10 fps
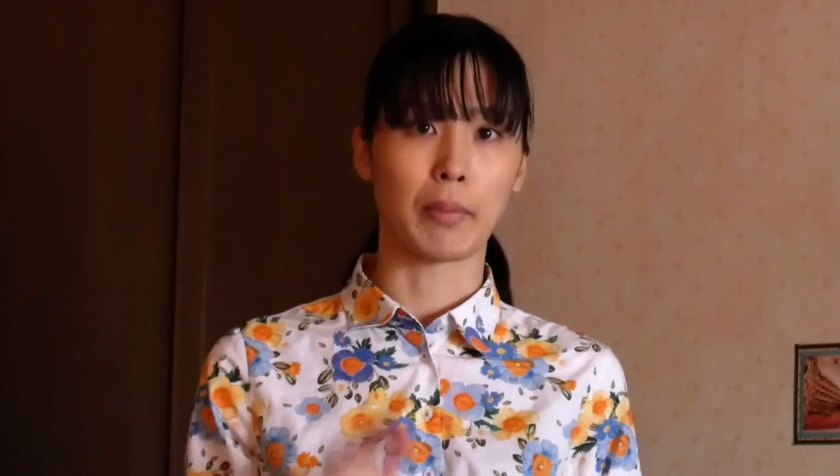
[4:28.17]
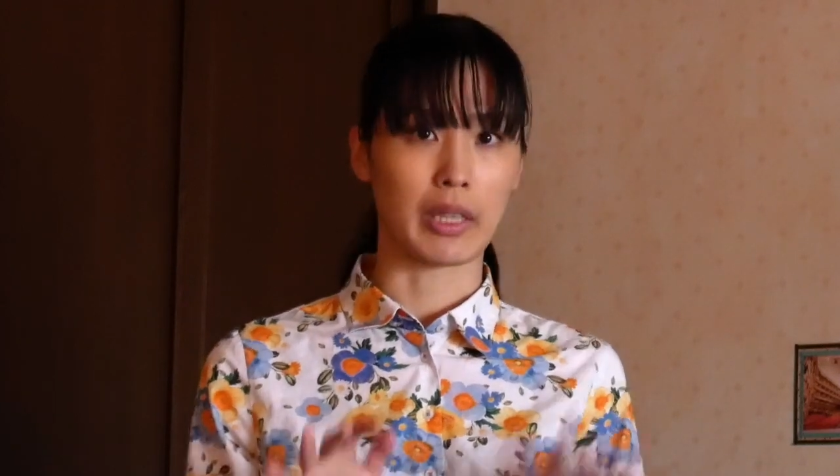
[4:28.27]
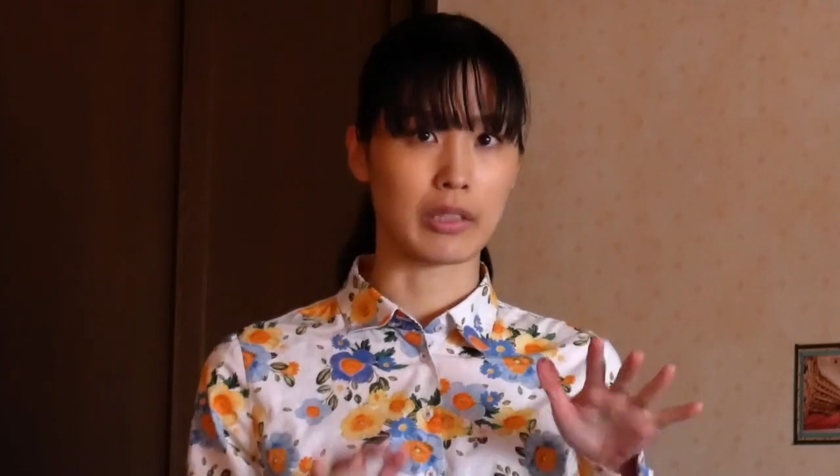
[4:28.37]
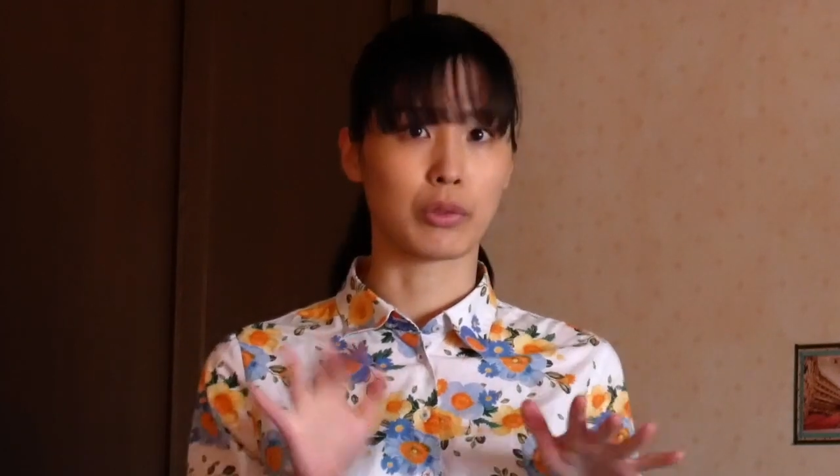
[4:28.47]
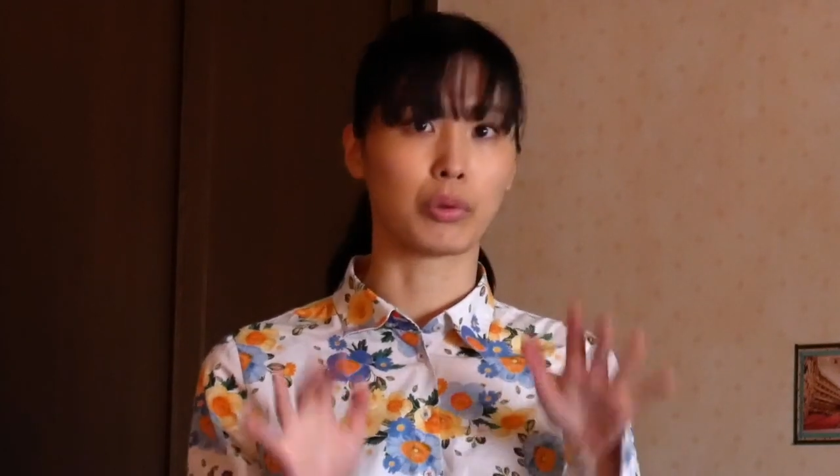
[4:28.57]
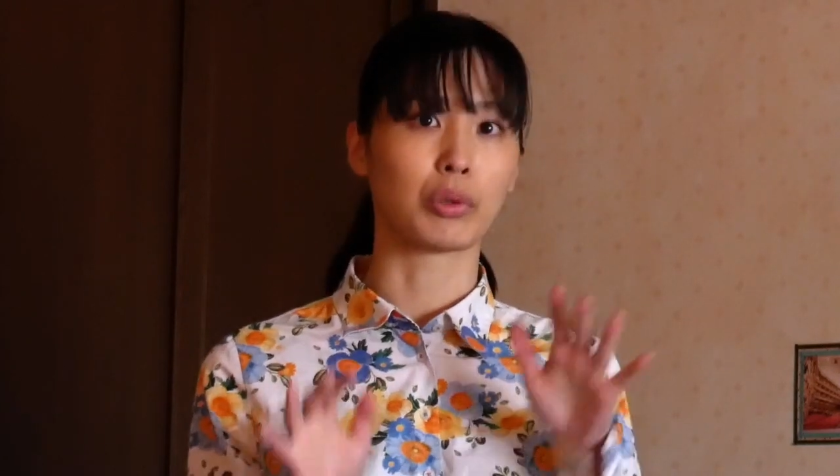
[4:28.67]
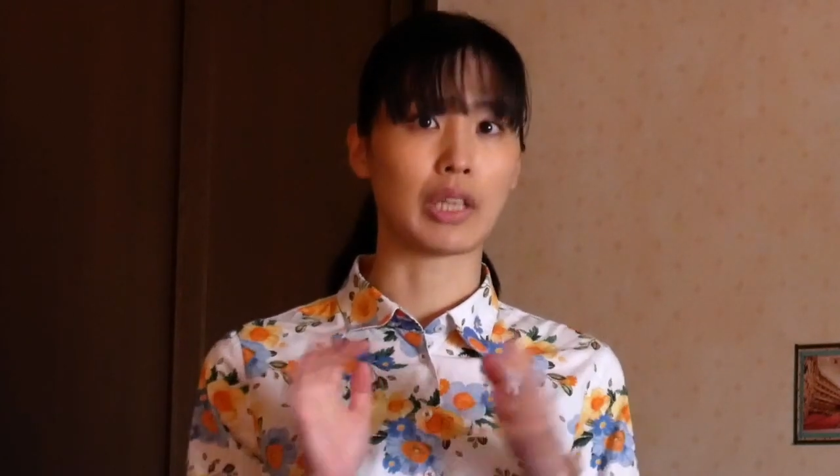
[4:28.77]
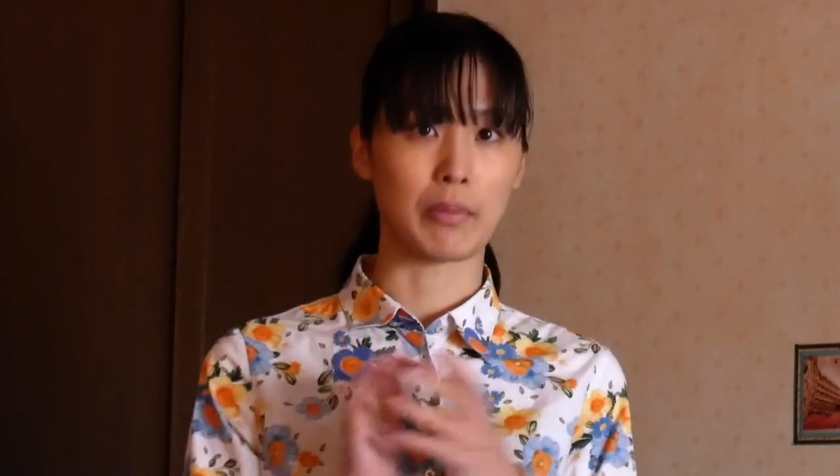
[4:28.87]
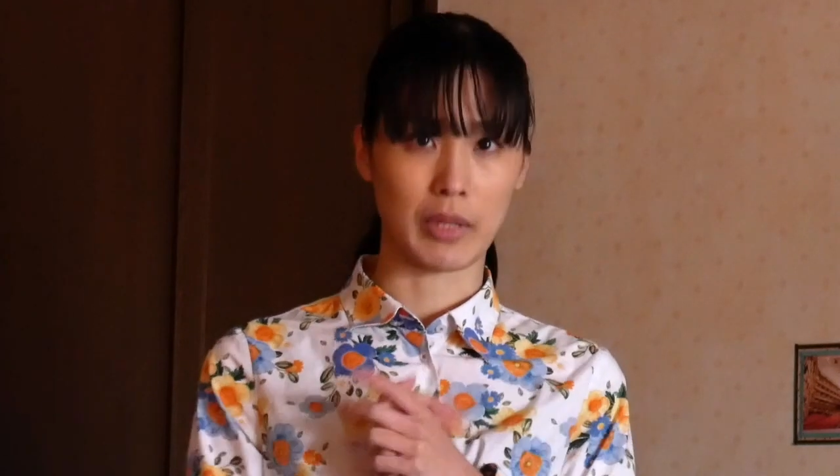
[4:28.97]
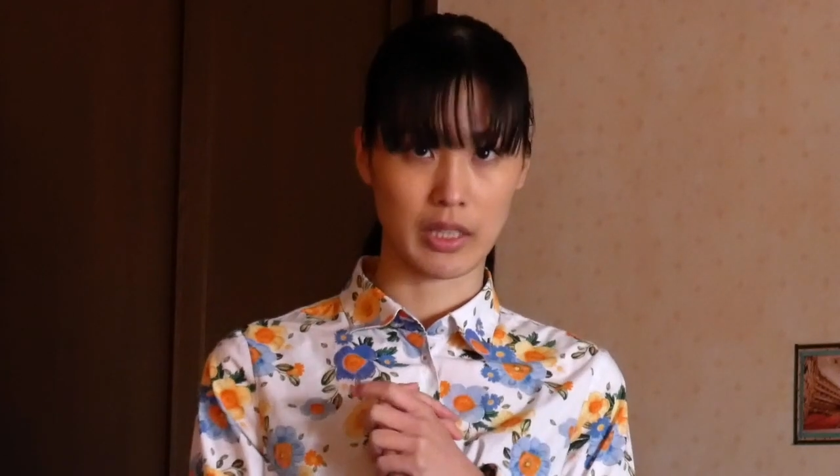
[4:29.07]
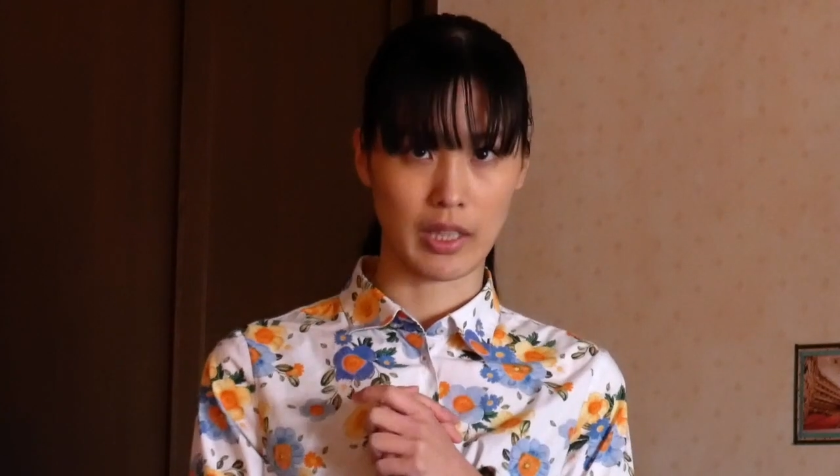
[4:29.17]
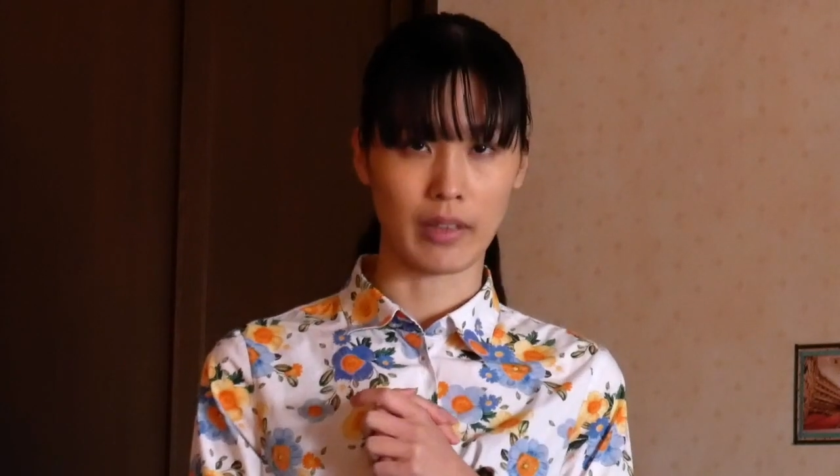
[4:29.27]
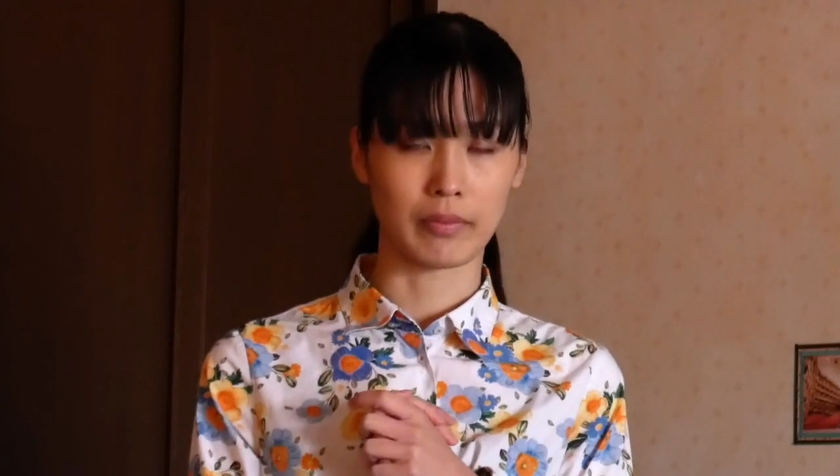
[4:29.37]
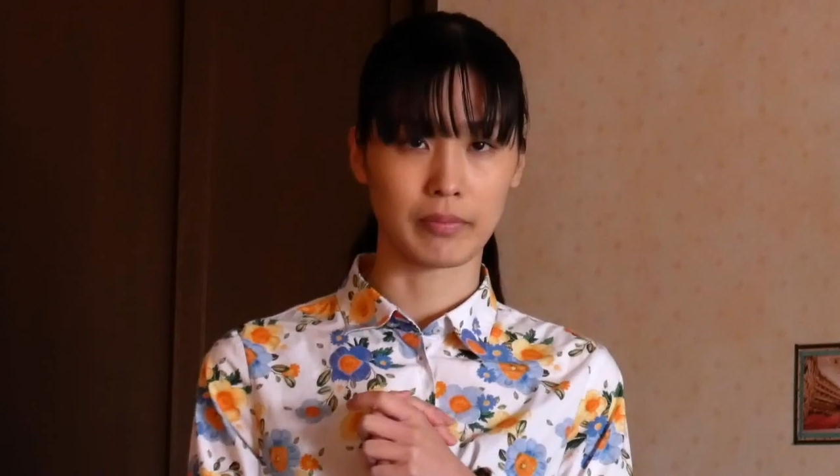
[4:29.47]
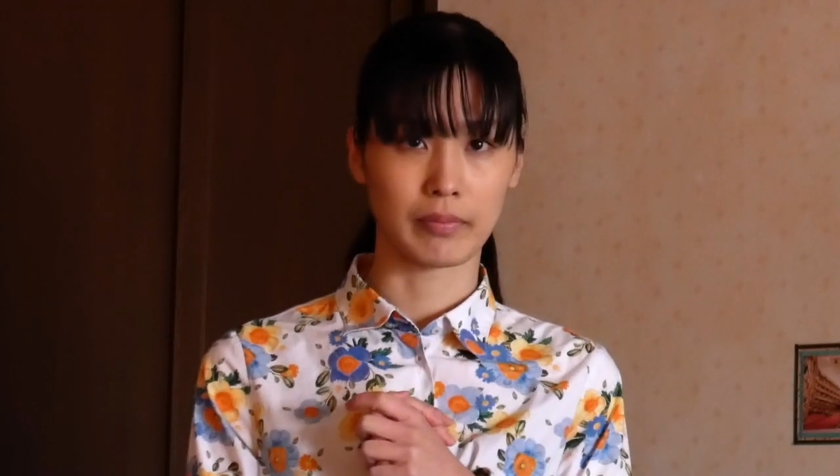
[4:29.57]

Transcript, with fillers: バランスをとっていました